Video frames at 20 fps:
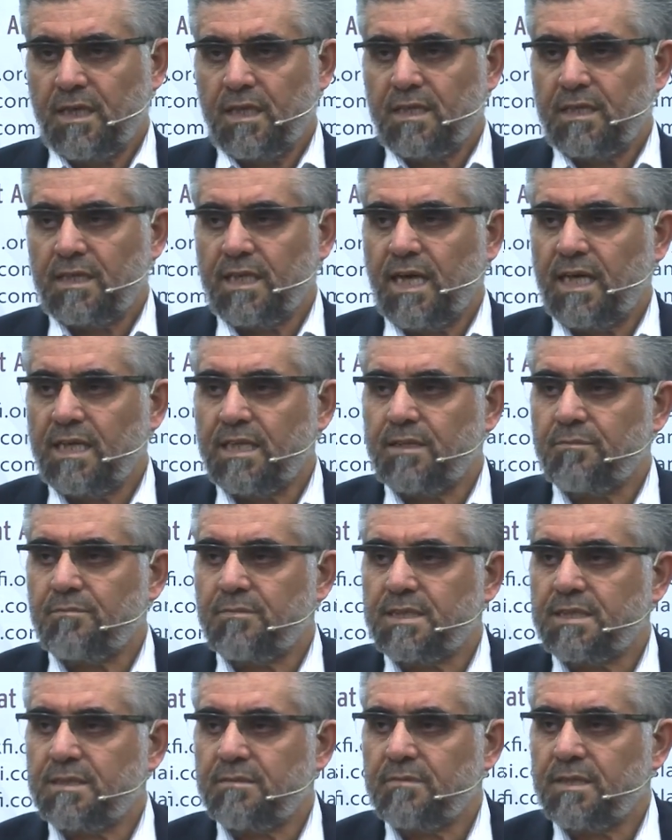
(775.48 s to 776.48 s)
Yani
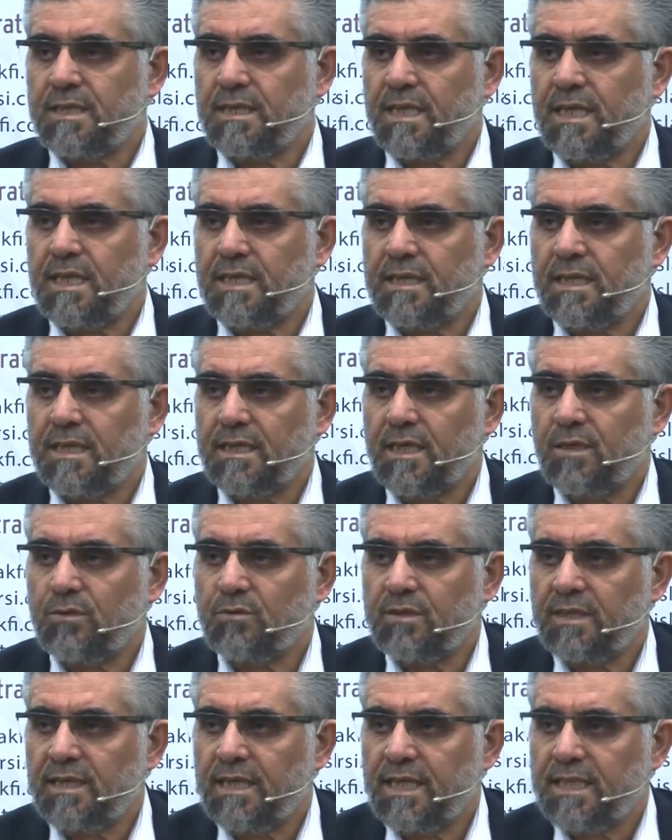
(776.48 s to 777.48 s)
bizimkiler de
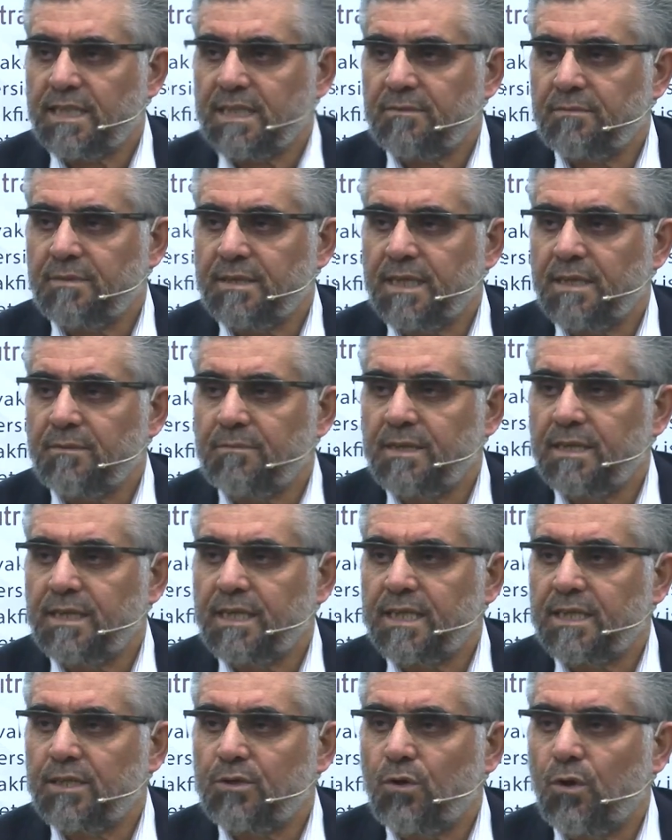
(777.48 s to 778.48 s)
Yahudiler gibi
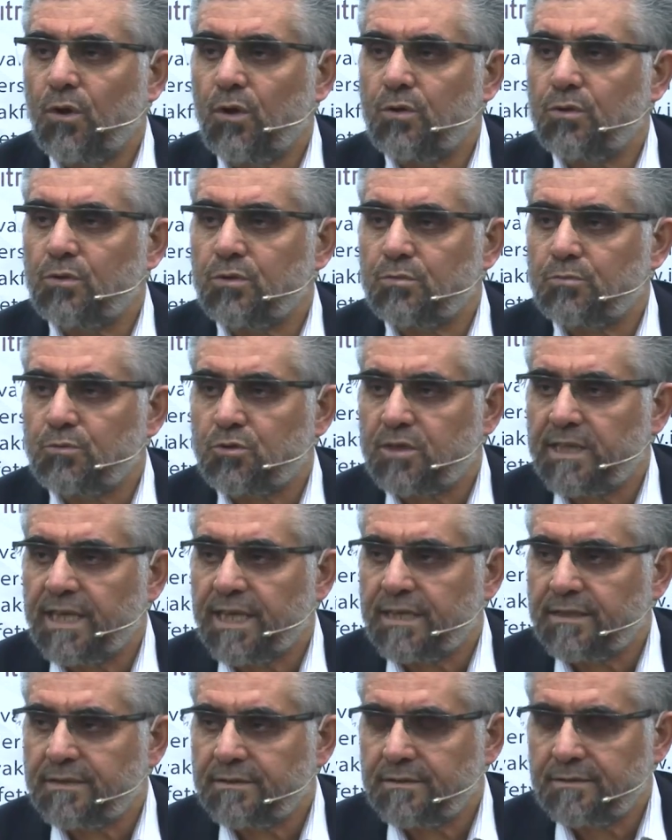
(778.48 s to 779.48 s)
nebilerini
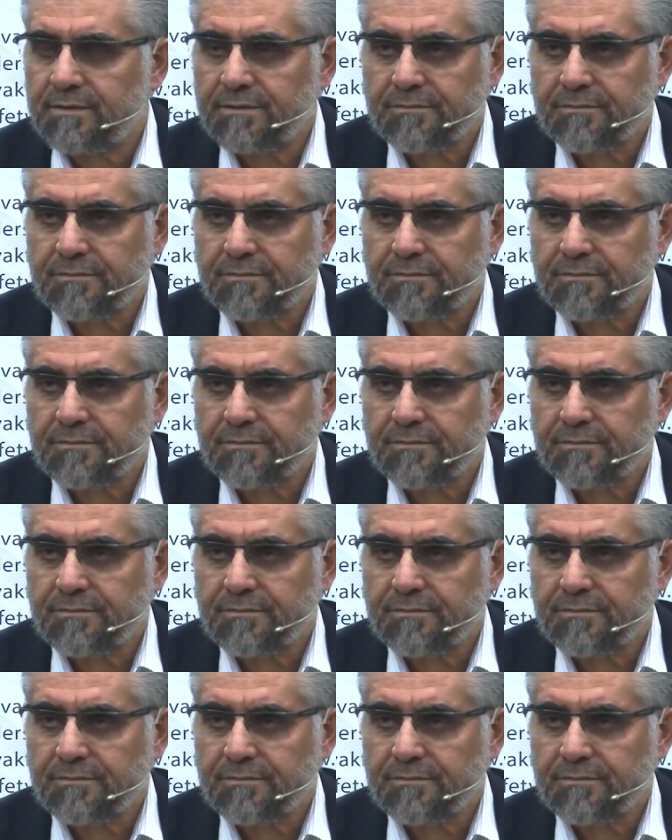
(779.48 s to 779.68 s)
öldürmüşlerdir.